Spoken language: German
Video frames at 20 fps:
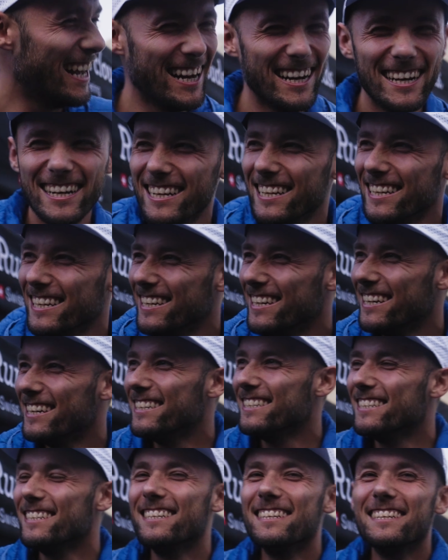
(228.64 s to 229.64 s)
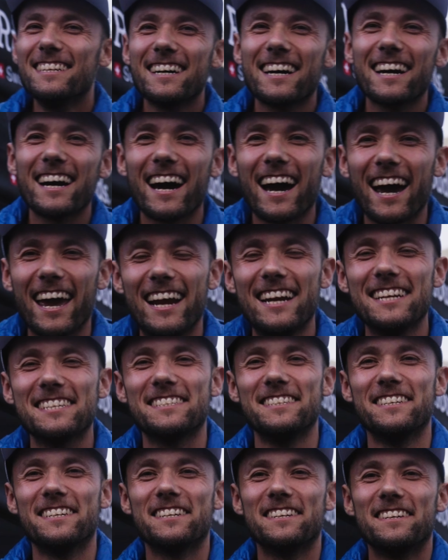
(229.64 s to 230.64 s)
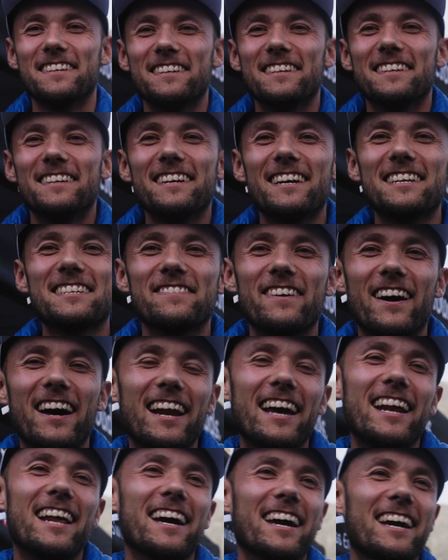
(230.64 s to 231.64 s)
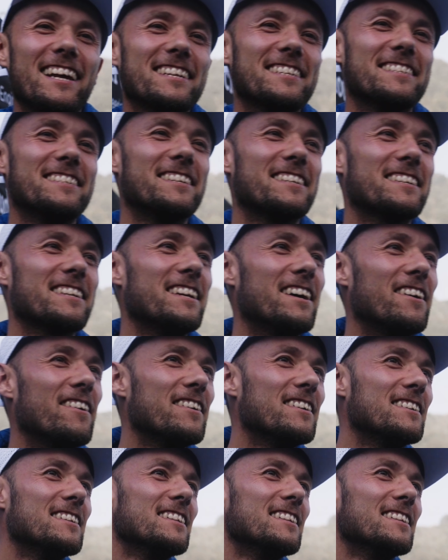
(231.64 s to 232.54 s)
das war ähm, realistisch. realistisch. Es genau. war leider realistisch, genau.